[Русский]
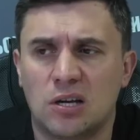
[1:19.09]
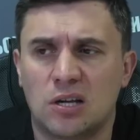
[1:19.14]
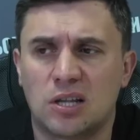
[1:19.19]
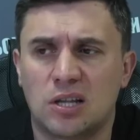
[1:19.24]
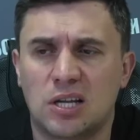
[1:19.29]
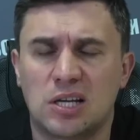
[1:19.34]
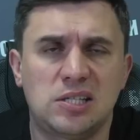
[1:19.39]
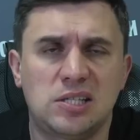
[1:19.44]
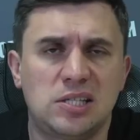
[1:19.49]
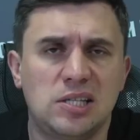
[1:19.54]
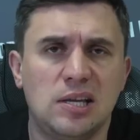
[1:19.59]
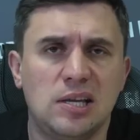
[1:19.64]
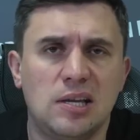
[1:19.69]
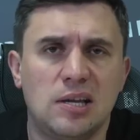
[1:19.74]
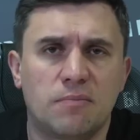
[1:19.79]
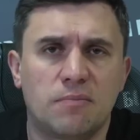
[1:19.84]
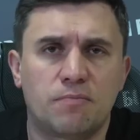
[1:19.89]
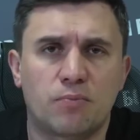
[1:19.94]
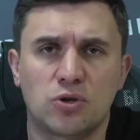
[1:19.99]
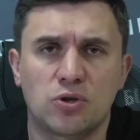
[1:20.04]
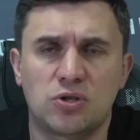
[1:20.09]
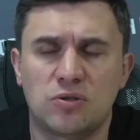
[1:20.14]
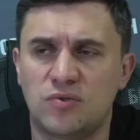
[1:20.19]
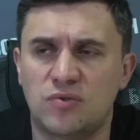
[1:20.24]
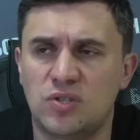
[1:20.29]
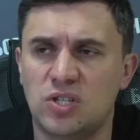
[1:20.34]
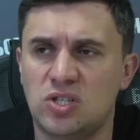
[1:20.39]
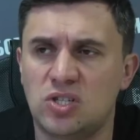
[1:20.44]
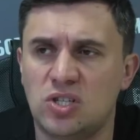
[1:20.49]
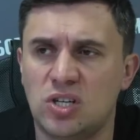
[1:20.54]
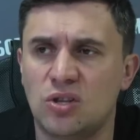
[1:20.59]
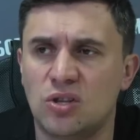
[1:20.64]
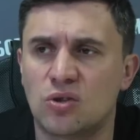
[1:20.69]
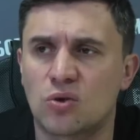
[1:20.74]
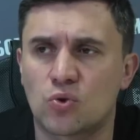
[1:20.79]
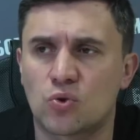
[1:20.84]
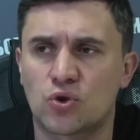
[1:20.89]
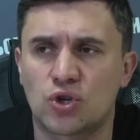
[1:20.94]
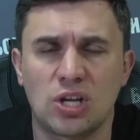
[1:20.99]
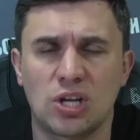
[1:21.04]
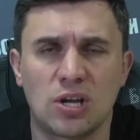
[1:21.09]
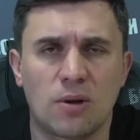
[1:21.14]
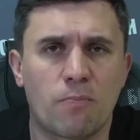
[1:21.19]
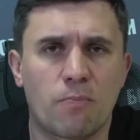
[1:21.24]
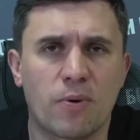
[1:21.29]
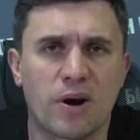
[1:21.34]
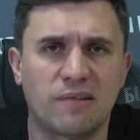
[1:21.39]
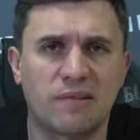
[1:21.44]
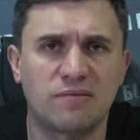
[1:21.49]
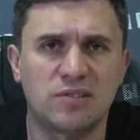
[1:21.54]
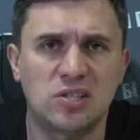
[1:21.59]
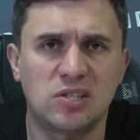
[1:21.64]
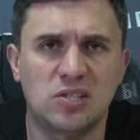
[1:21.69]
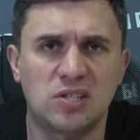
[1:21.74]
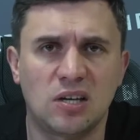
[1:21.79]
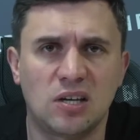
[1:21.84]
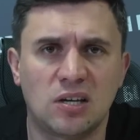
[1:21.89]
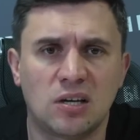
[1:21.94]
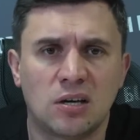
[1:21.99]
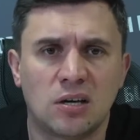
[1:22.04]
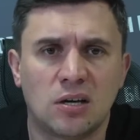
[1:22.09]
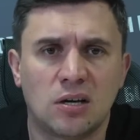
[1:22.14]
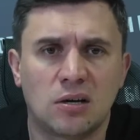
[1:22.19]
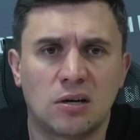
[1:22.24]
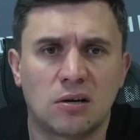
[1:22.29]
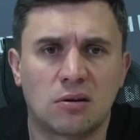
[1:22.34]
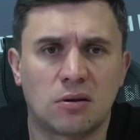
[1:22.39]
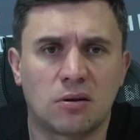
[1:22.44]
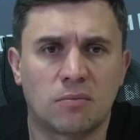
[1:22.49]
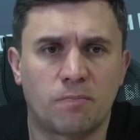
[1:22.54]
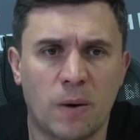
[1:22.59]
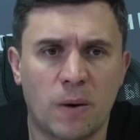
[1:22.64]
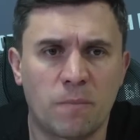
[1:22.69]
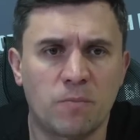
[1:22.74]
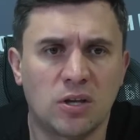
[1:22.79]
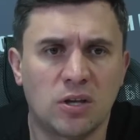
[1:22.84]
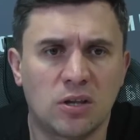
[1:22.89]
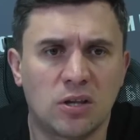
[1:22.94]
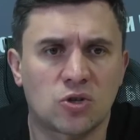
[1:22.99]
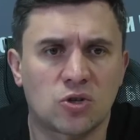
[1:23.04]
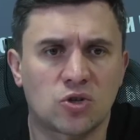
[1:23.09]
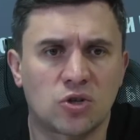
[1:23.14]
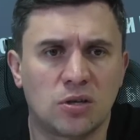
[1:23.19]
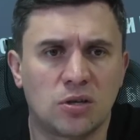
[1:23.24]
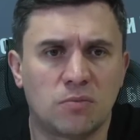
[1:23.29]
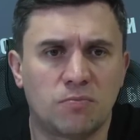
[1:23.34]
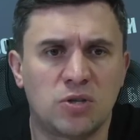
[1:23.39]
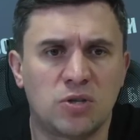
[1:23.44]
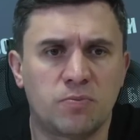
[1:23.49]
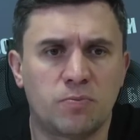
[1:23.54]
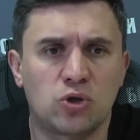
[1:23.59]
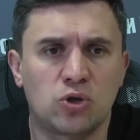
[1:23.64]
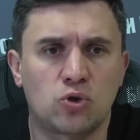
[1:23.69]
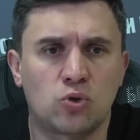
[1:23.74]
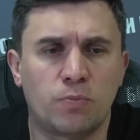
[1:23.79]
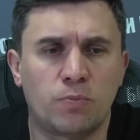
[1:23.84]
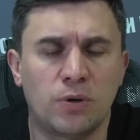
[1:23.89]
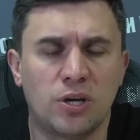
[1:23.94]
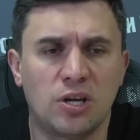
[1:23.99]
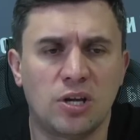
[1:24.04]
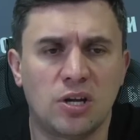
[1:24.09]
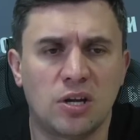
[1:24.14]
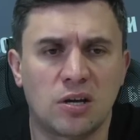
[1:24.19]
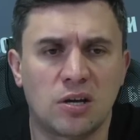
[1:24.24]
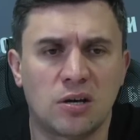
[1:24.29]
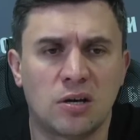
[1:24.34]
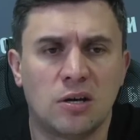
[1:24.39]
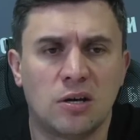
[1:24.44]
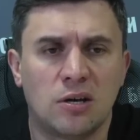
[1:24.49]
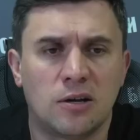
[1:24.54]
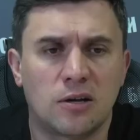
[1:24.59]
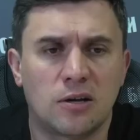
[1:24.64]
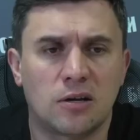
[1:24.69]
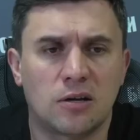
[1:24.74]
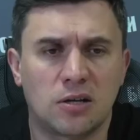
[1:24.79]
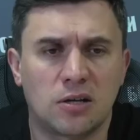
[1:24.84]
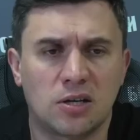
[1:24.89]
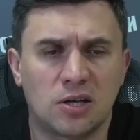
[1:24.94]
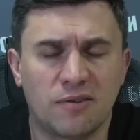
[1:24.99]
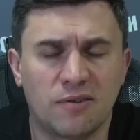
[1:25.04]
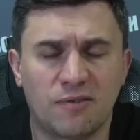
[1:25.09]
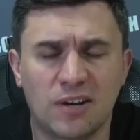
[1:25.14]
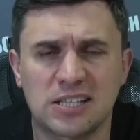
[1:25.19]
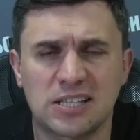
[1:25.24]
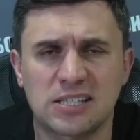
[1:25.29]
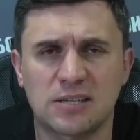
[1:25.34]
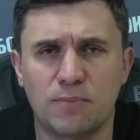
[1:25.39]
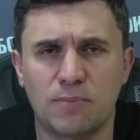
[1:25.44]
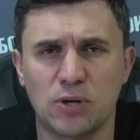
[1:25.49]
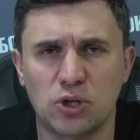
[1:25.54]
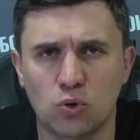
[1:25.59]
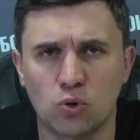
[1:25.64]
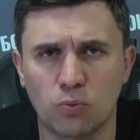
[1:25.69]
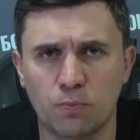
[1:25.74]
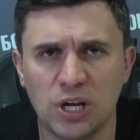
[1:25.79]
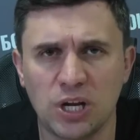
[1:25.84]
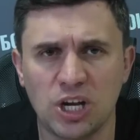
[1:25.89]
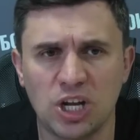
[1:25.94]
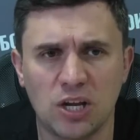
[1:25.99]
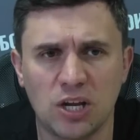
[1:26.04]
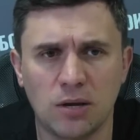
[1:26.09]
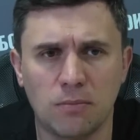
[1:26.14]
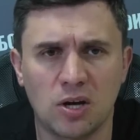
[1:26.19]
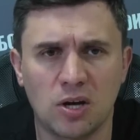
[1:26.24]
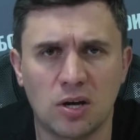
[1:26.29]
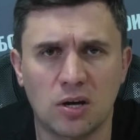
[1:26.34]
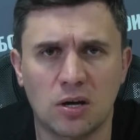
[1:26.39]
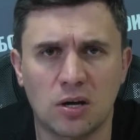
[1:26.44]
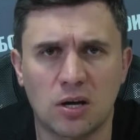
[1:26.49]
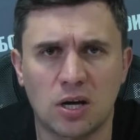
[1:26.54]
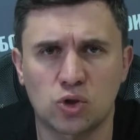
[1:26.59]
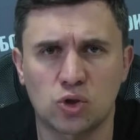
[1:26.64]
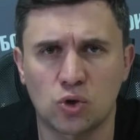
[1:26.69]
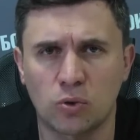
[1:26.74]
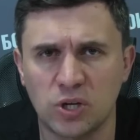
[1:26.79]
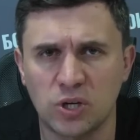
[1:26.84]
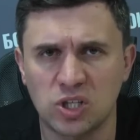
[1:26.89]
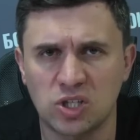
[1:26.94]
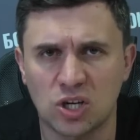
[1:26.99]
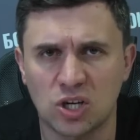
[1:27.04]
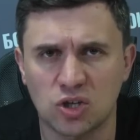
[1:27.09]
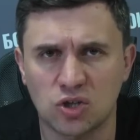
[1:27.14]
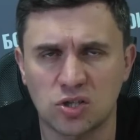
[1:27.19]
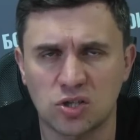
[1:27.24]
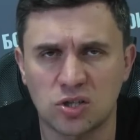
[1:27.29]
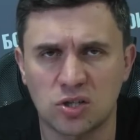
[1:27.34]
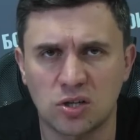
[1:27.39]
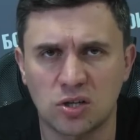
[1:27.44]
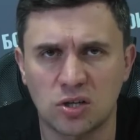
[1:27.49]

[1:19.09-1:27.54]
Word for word: Насилие против детей, нарушение прав детей – Э, по мне, должны быть преступления, э, являться преступлениями особой тяжести.